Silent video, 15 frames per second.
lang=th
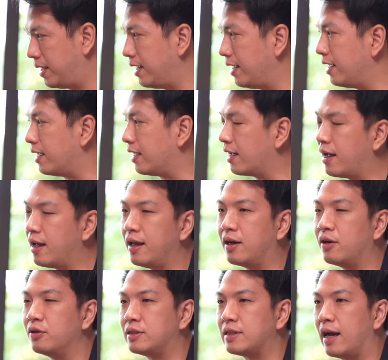ที่ให้
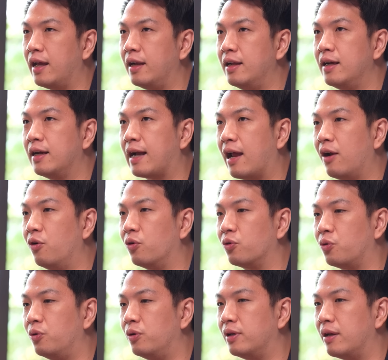เข้าใจเรื่องการล
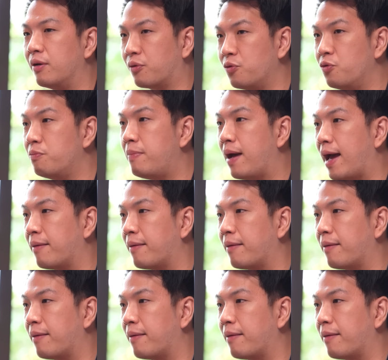งทุนในรูปแบ